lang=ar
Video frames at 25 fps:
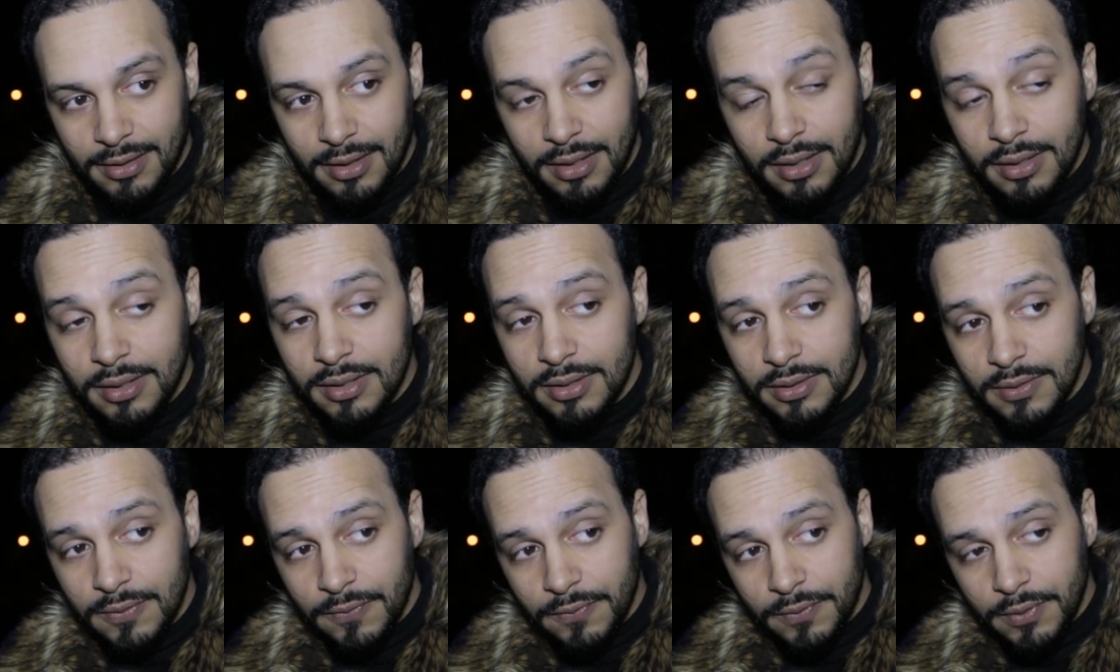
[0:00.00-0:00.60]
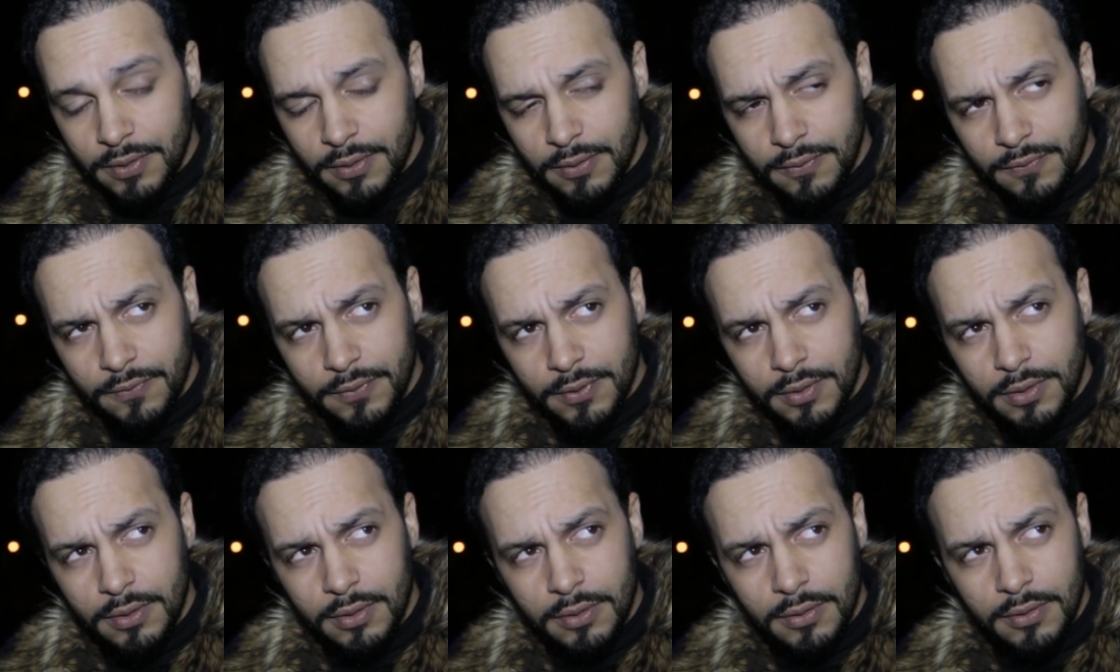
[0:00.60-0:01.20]
انا كنت في
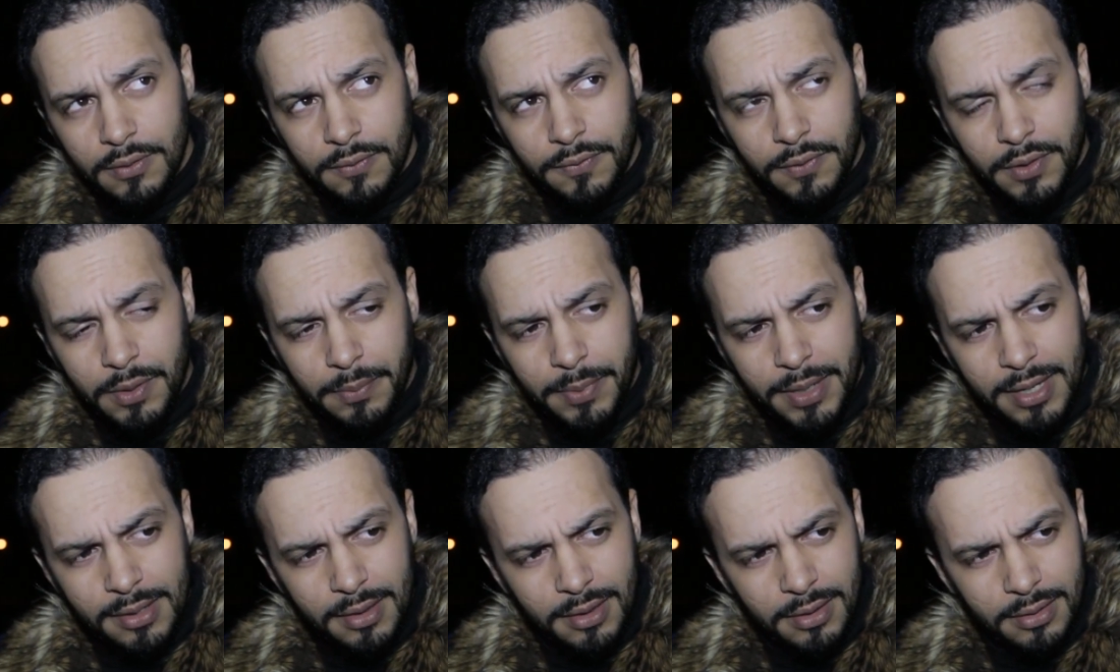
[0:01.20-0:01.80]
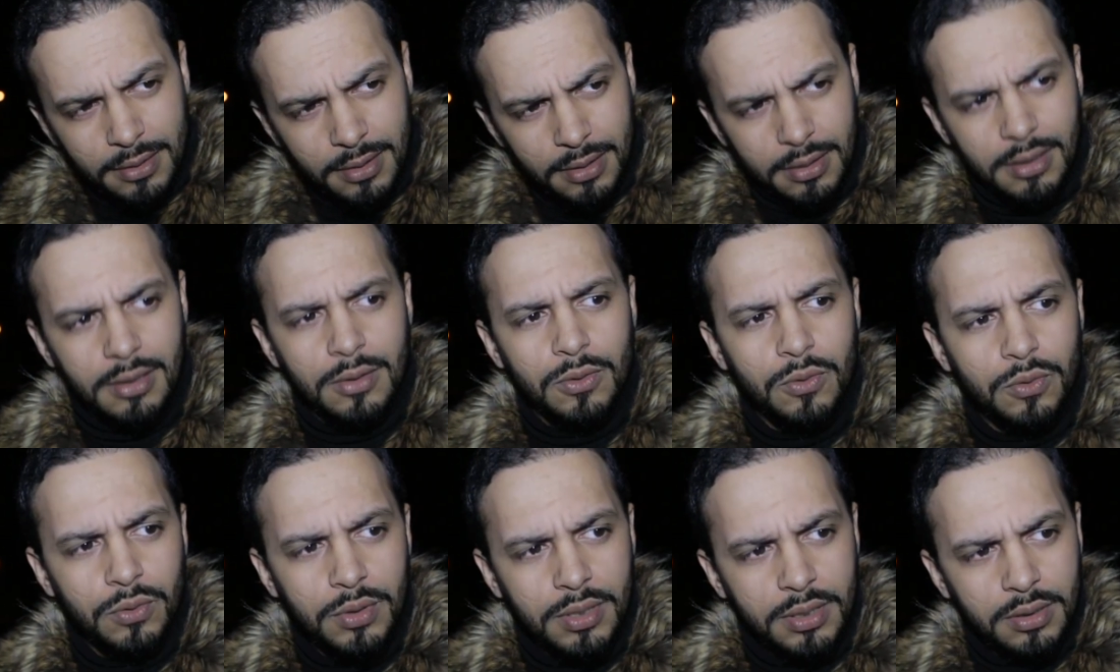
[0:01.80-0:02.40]
في, في ربعه لي دات
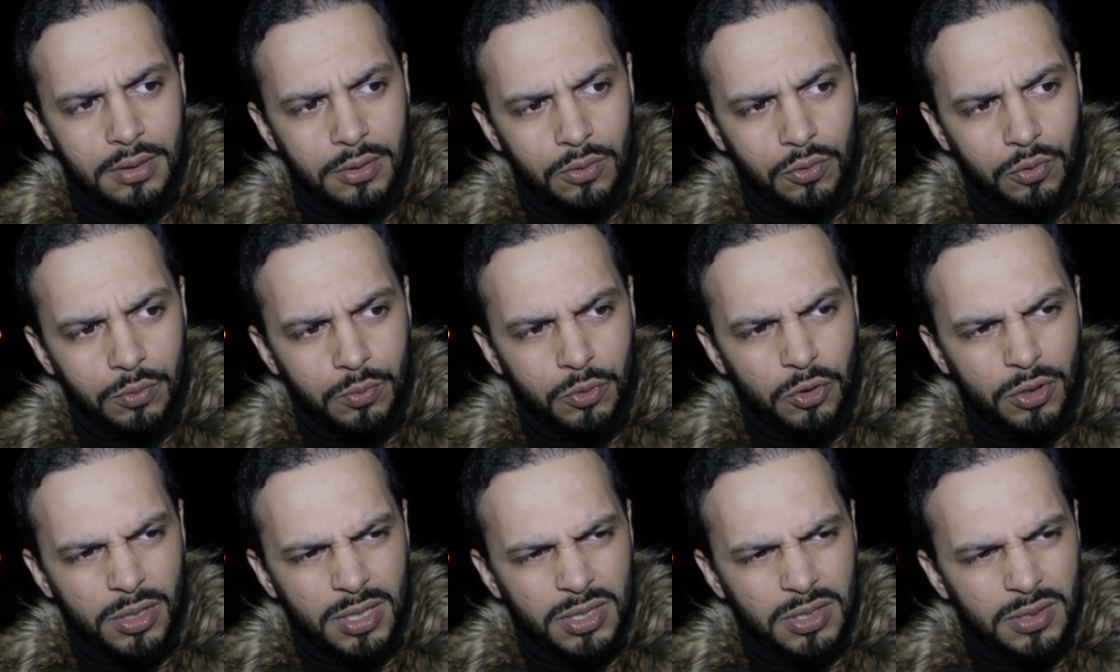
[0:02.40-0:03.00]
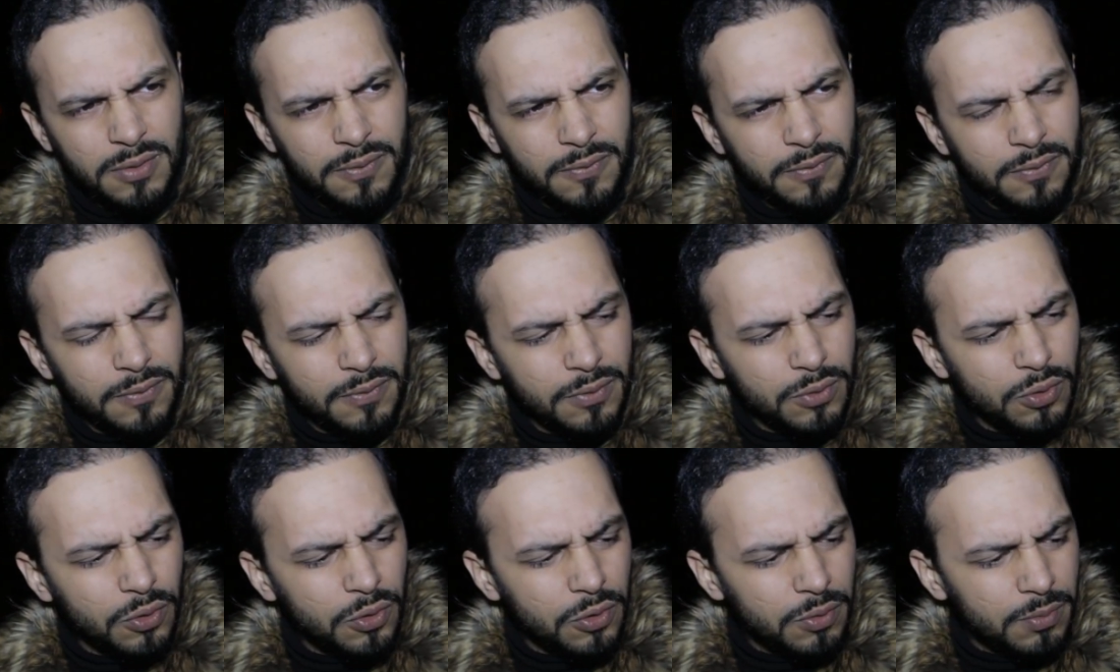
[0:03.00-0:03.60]
الاولين ديال اوموراجي
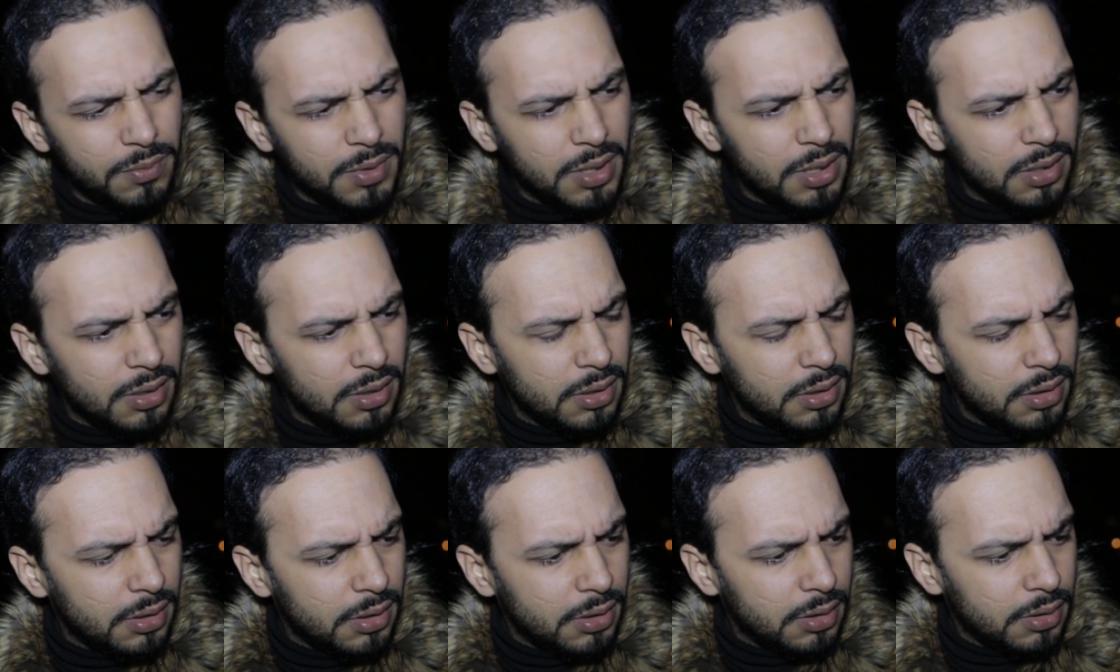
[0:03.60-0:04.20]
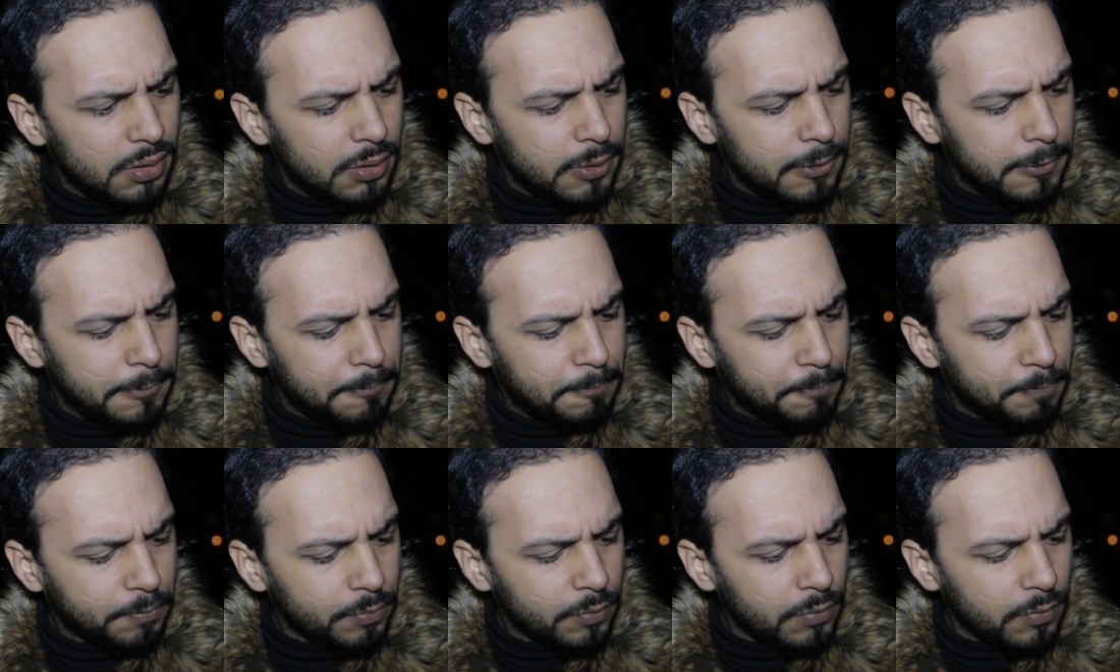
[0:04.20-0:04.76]
في 2000